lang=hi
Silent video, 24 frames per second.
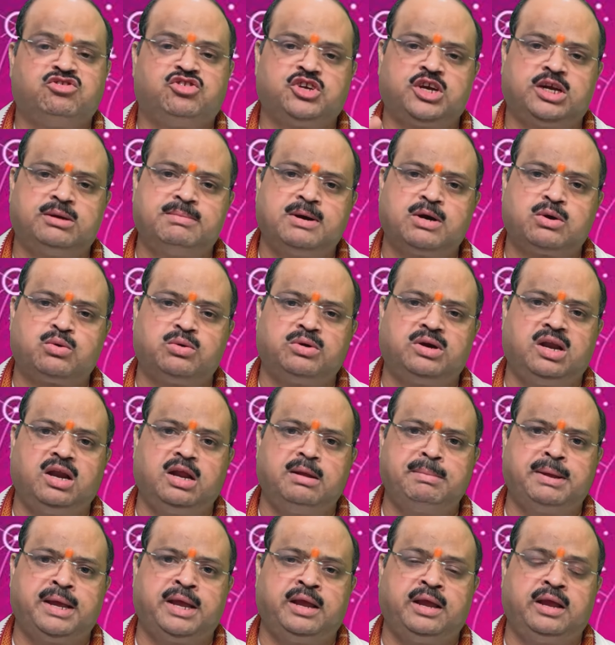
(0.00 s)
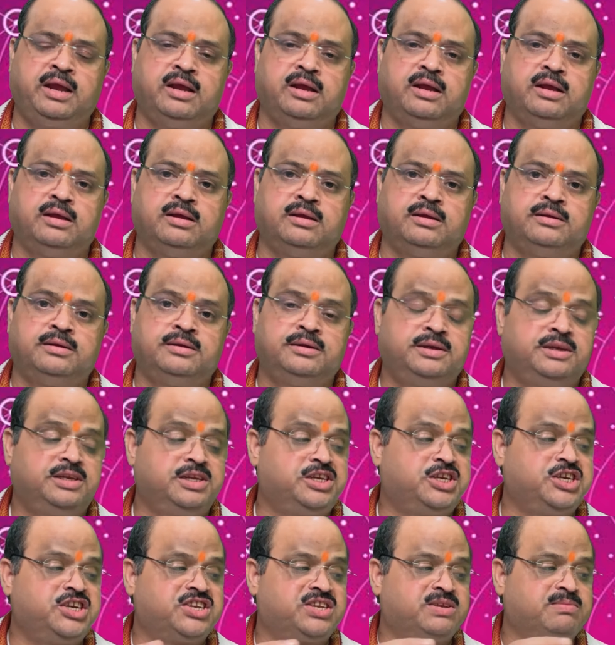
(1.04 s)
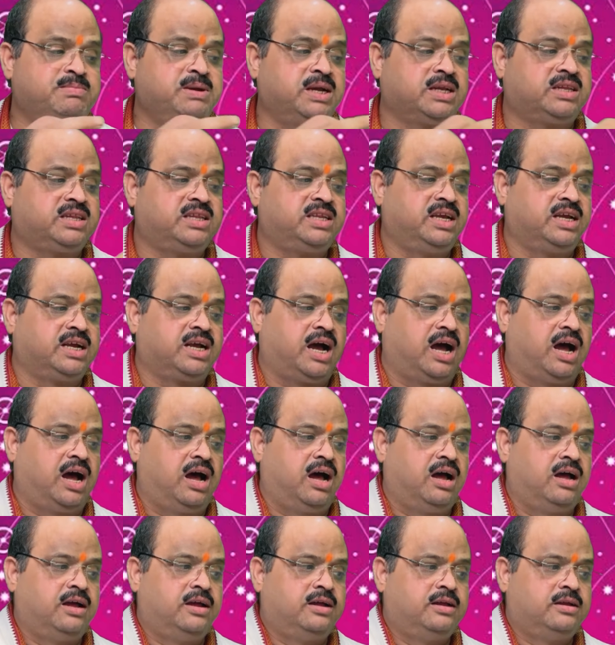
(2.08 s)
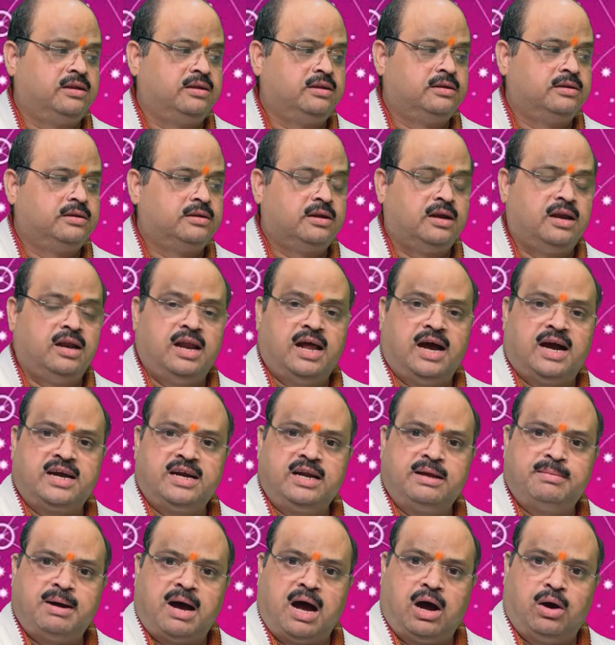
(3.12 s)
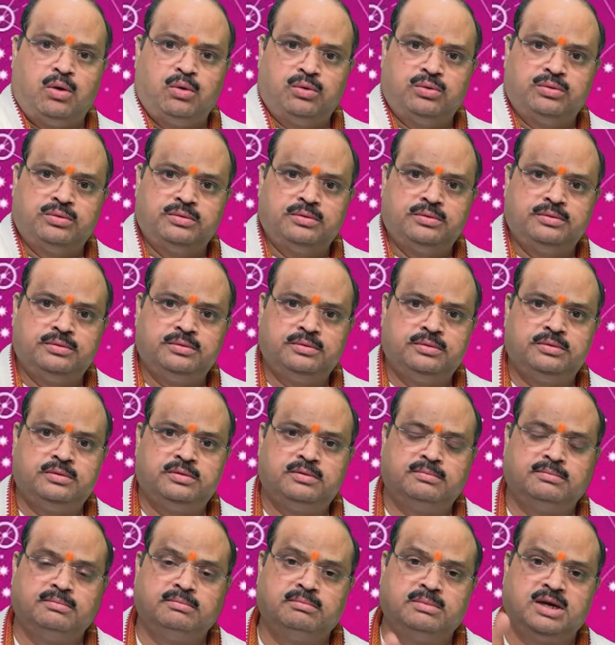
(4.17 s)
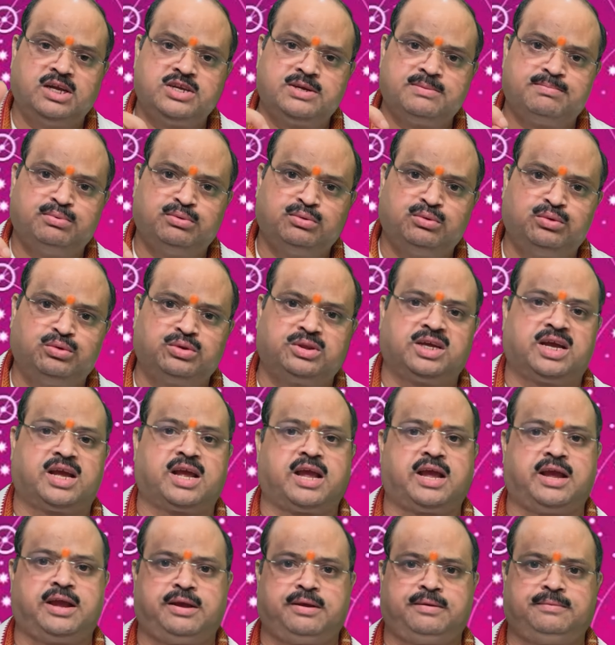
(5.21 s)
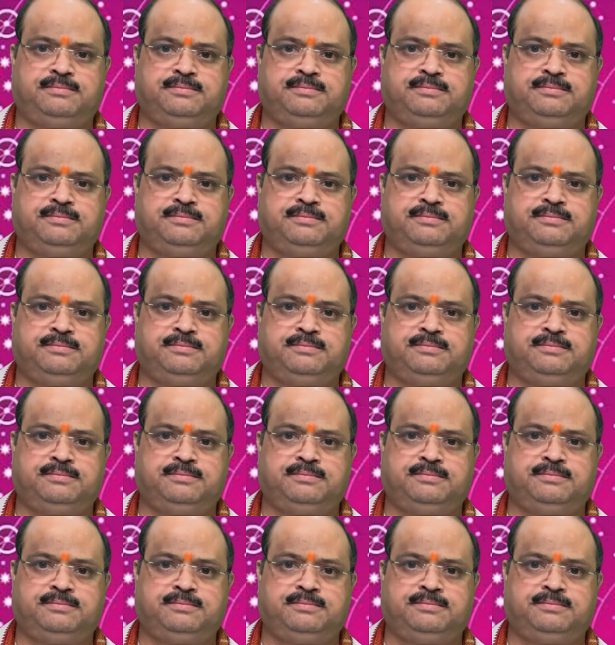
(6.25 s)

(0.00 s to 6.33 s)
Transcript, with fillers: जन्म कुंडली में जिस व्यक्ति का लग्न भाव मजबूत है